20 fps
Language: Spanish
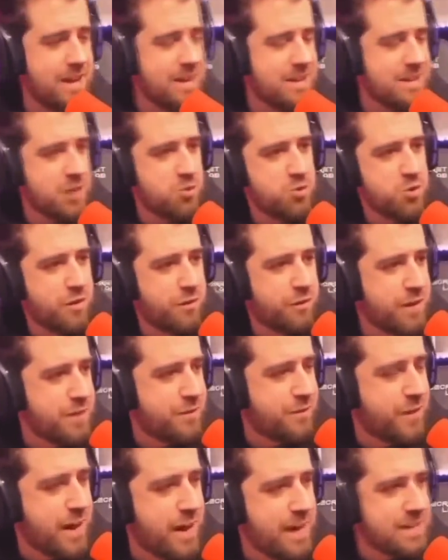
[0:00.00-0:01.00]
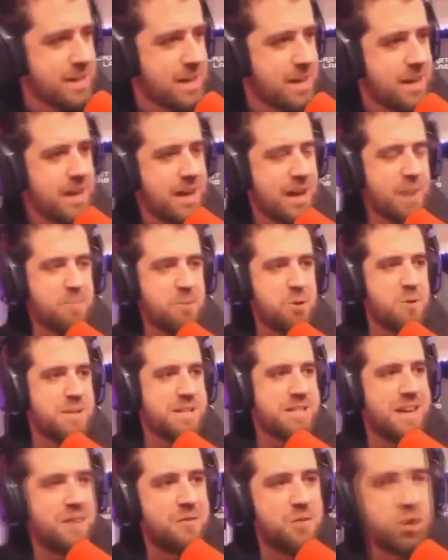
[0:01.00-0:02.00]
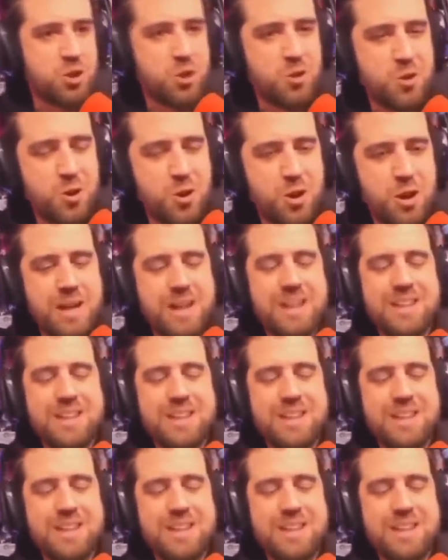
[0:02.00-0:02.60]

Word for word: echar unos FIFAs, aprovechando todo,